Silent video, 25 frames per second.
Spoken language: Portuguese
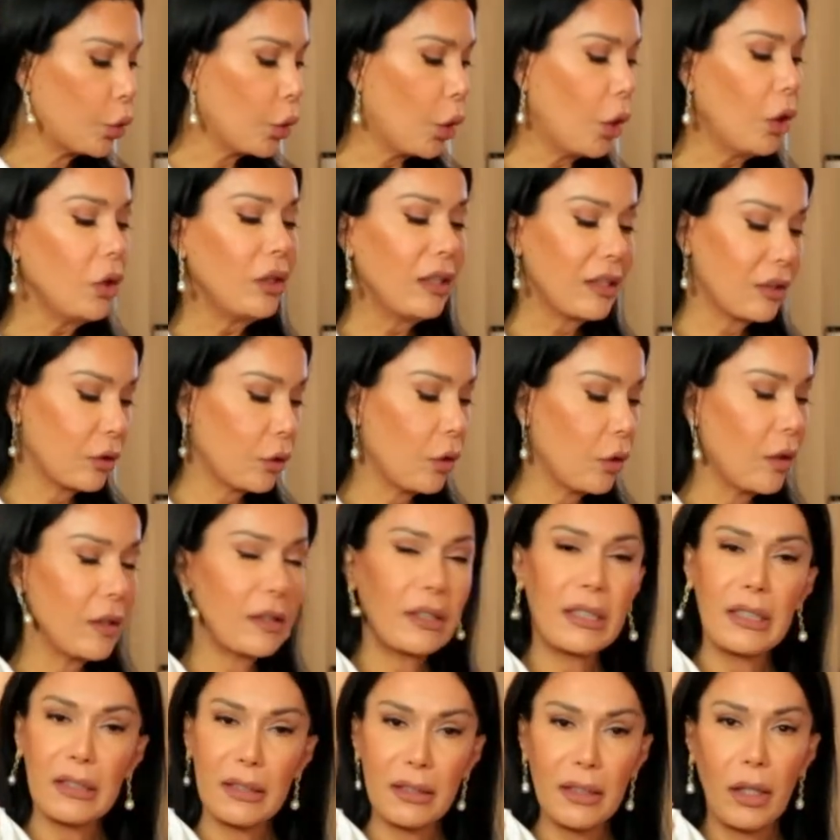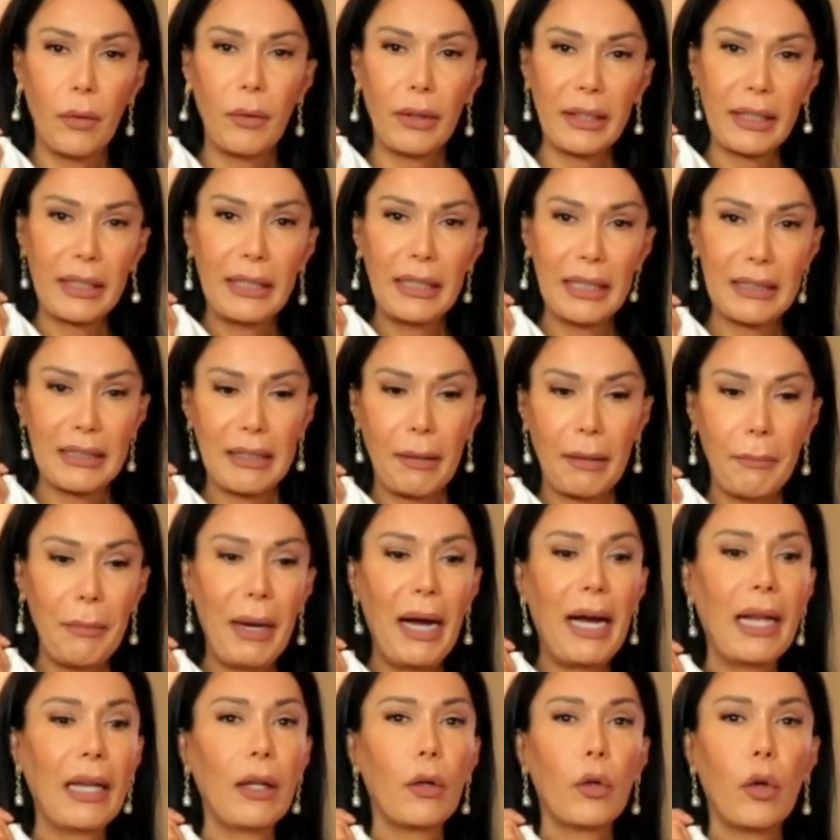Todas as coisas que estão aqui nessa
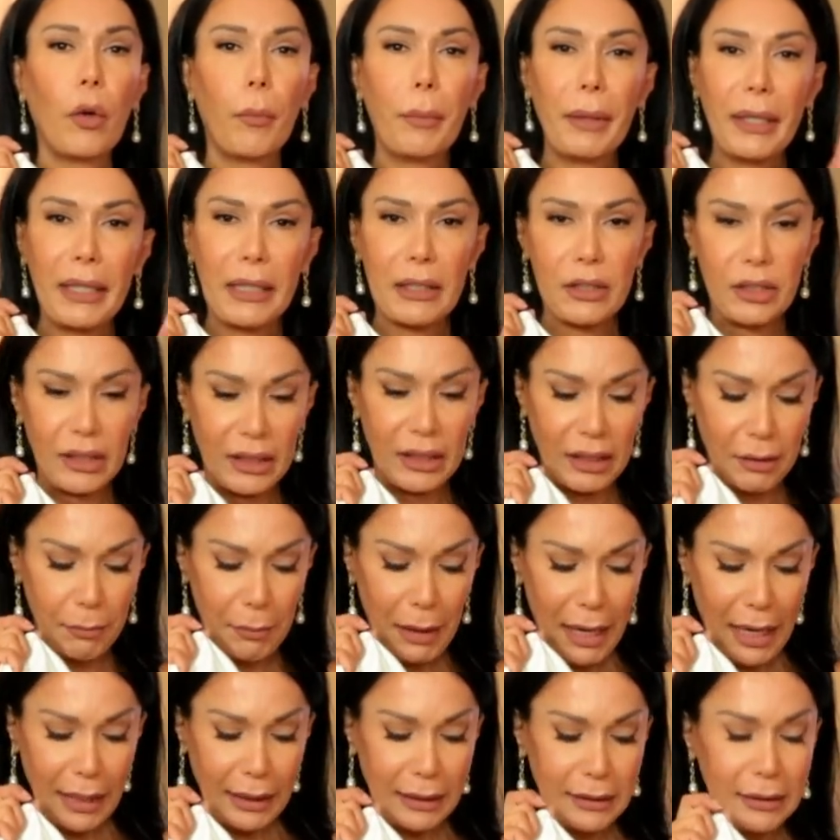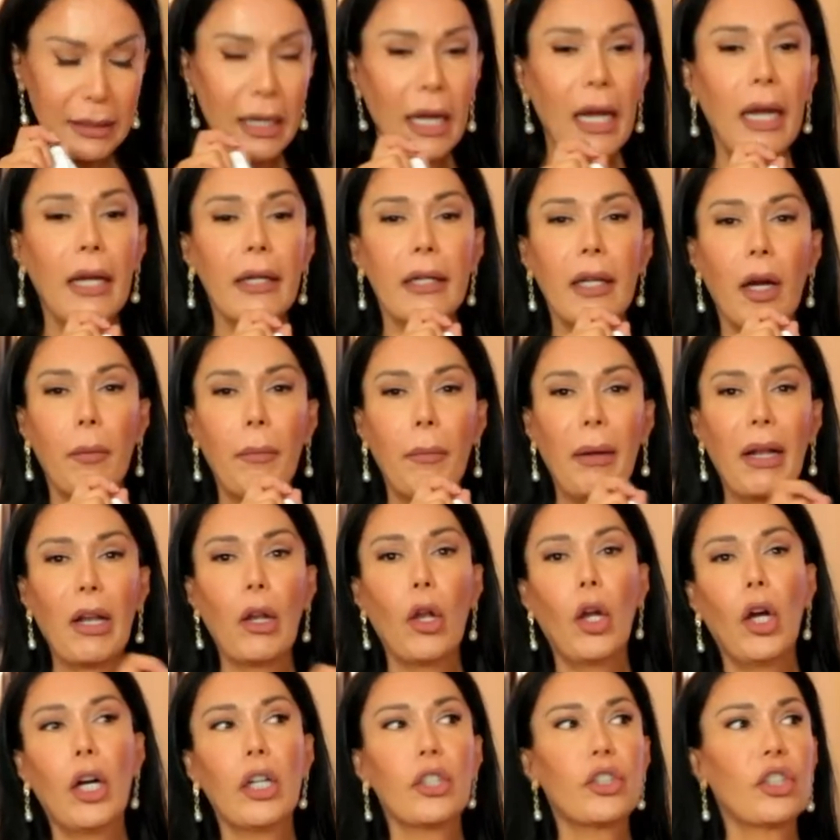mala eu comprei na Tic Max, que é uma
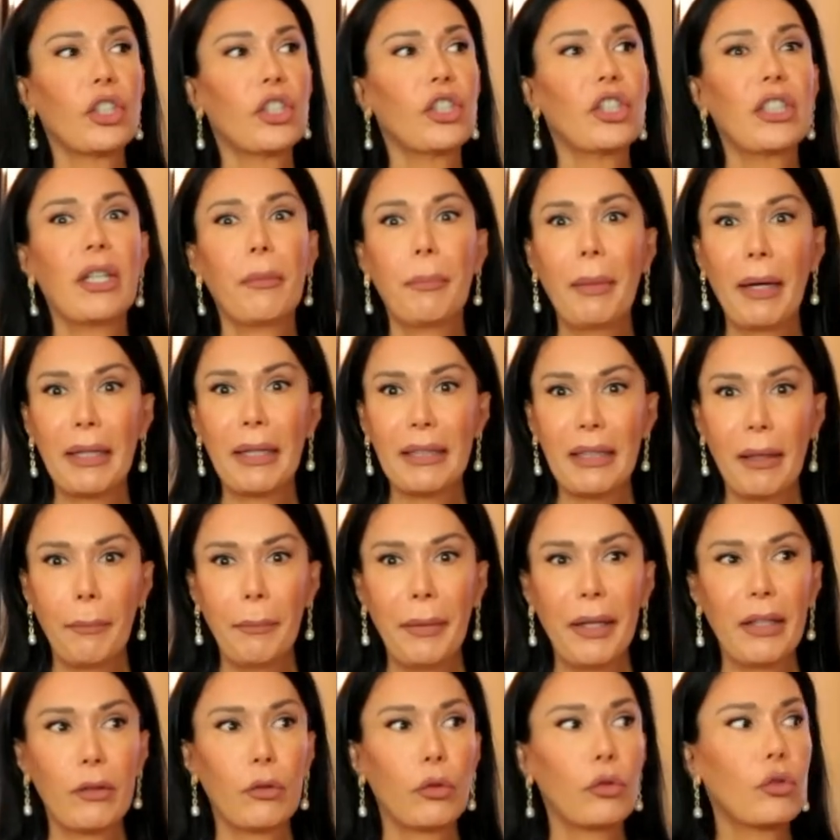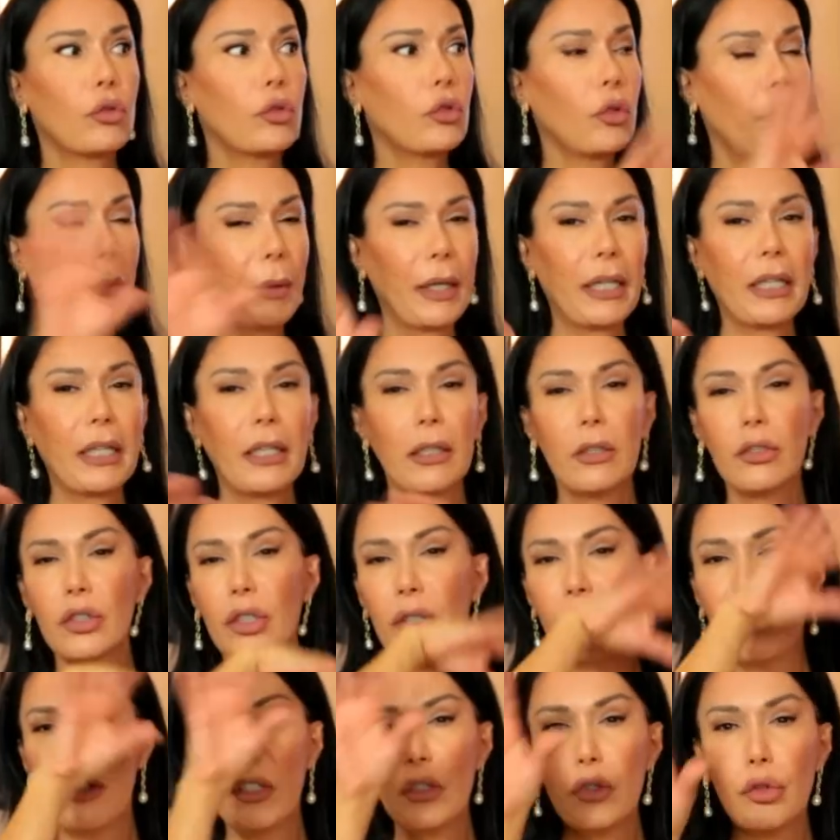loja de departamento super
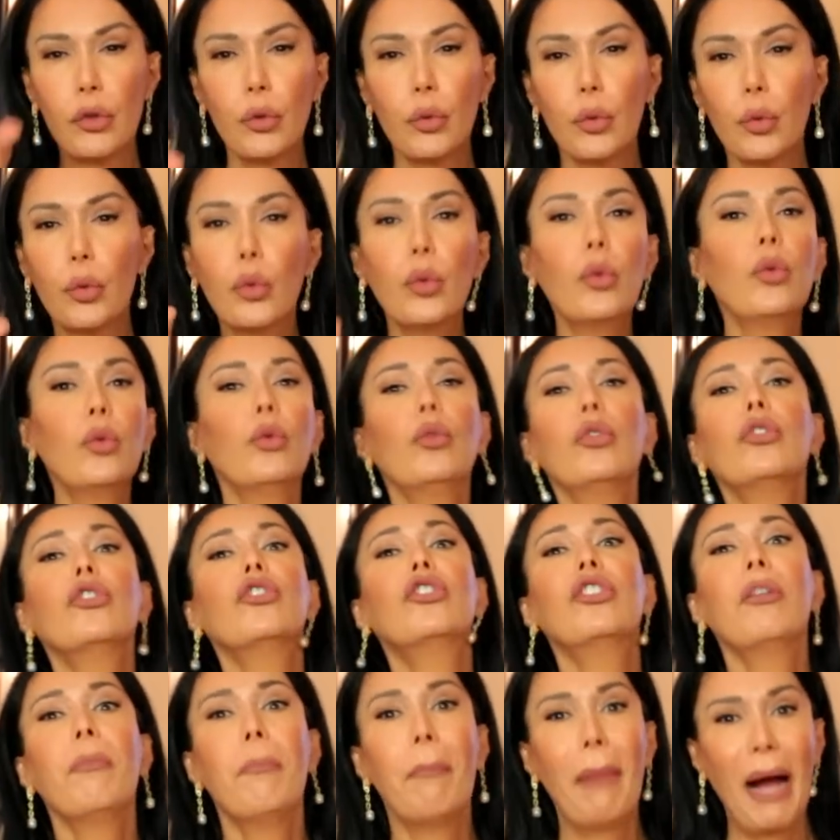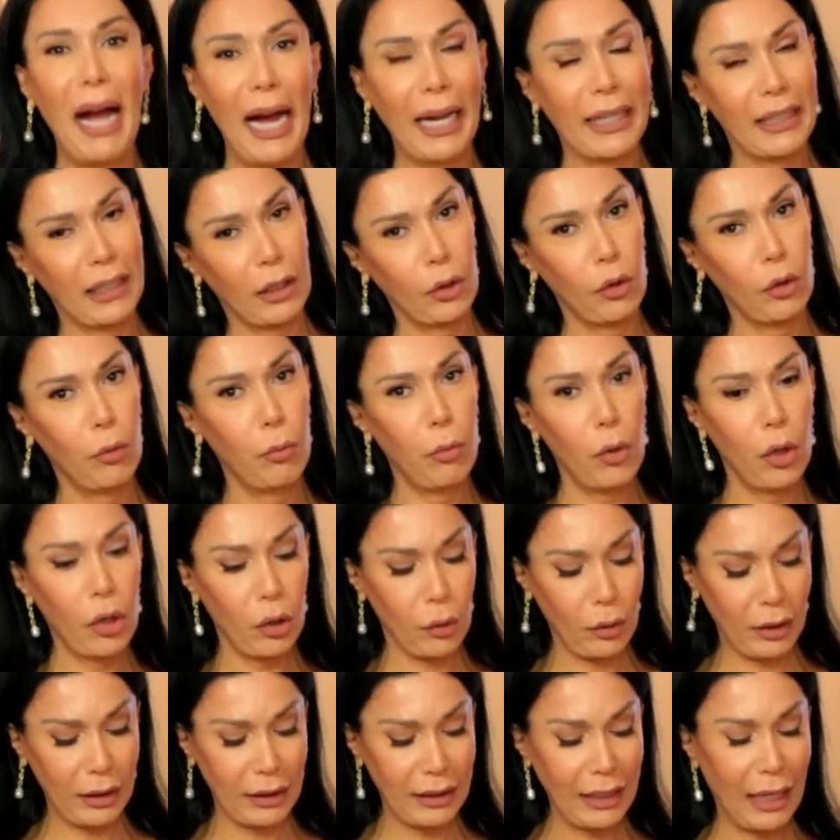grande que vende tudo de marca com
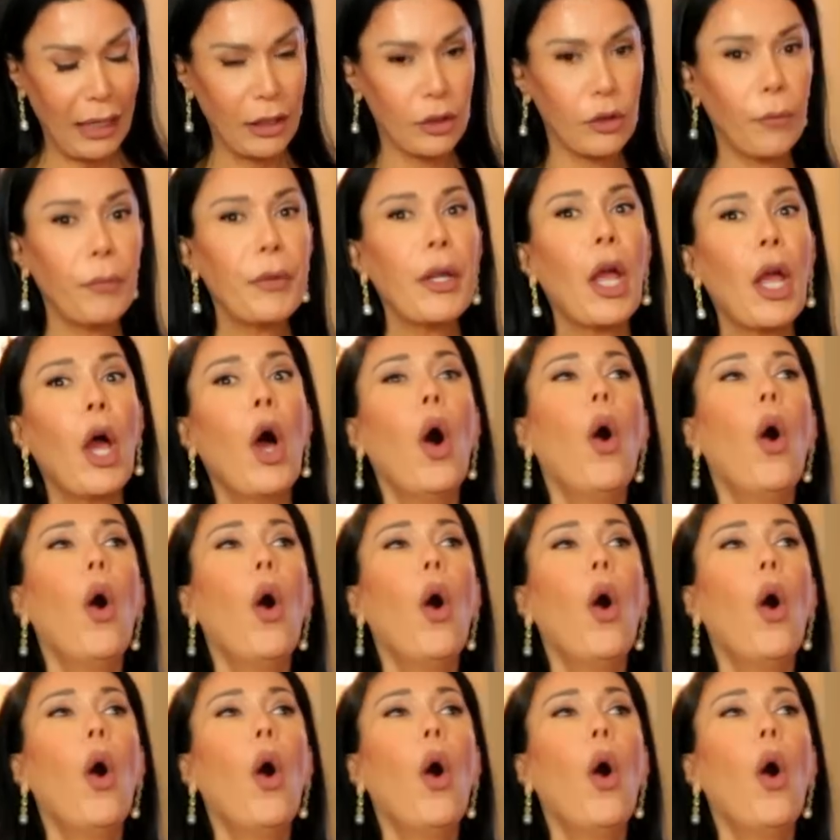boa qualidade.